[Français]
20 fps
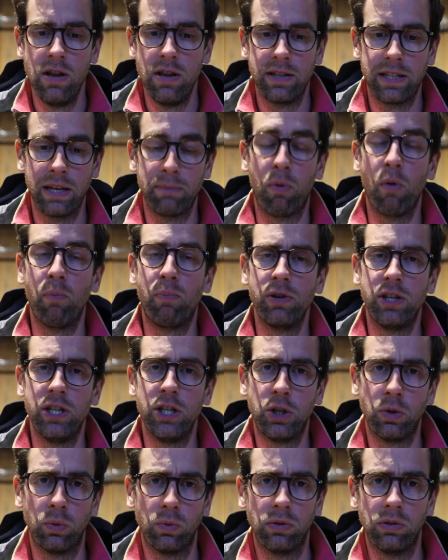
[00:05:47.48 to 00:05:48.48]
cette
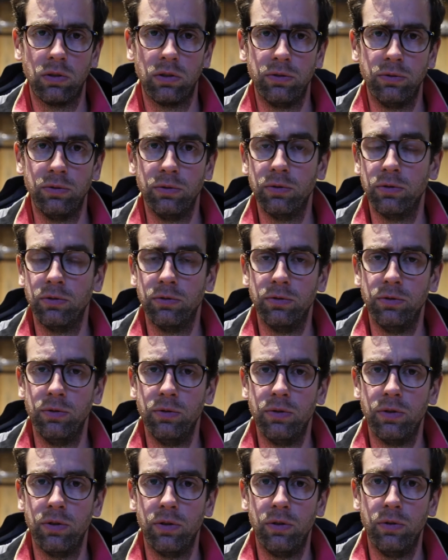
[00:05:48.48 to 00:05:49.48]
proposition d'une
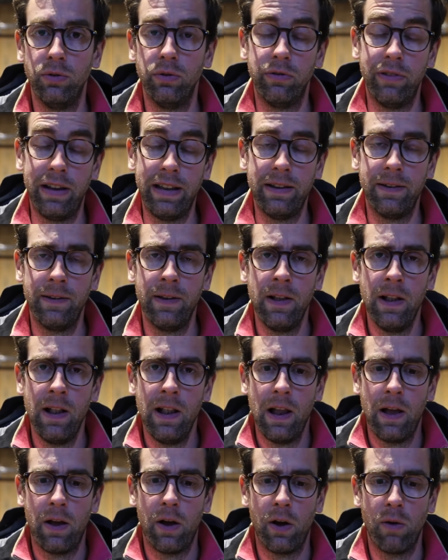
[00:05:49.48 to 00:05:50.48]
neuvaine,
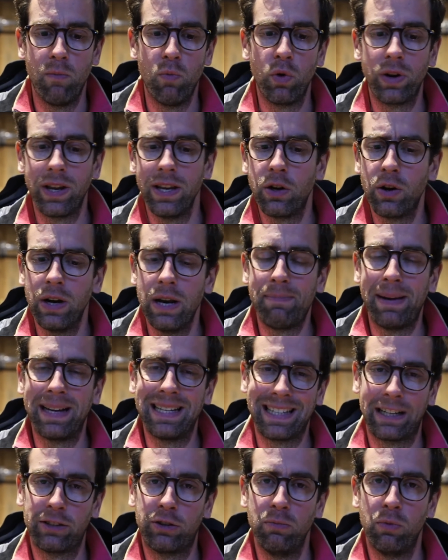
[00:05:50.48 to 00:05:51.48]
bon, qui ne collait pas
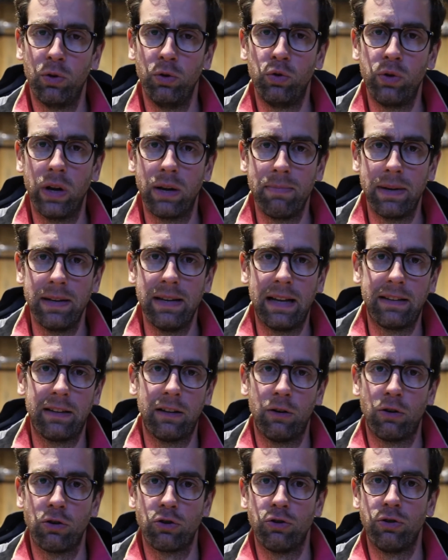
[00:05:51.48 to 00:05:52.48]
exactement du coup avec mes dates,
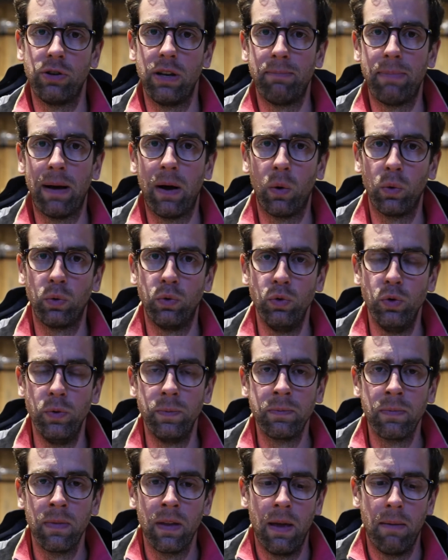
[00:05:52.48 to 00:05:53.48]
alors je ne l'ai pas retenue,
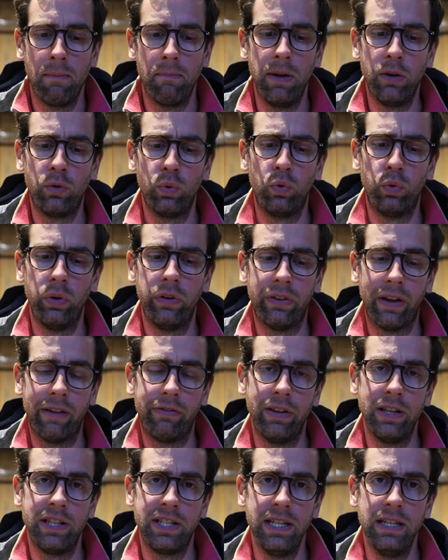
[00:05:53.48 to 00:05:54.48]
mais tout de suite ça a
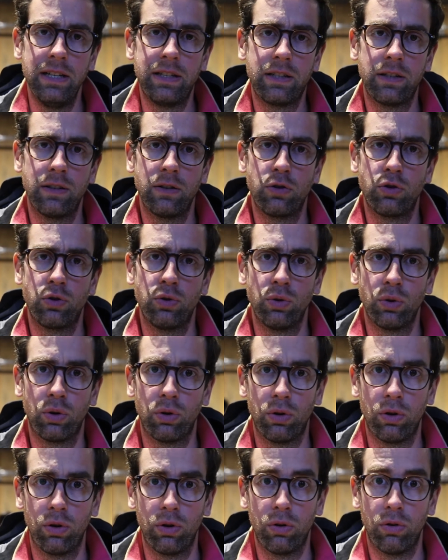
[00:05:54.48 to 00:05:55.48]
fait tilt sur,
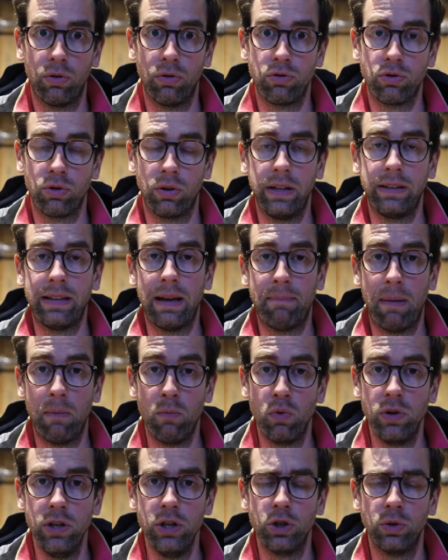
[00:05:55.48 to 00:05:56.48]
sur l'étape à
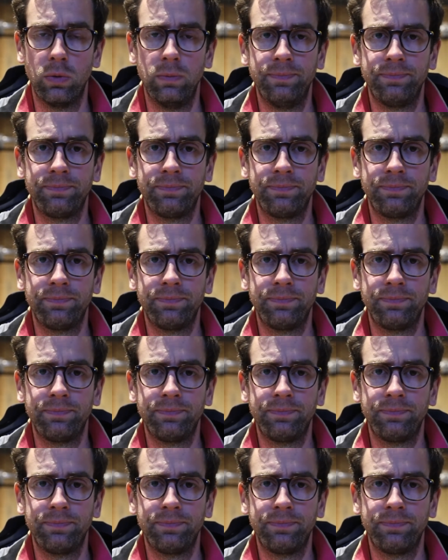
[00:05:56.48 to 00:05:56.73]
J'ai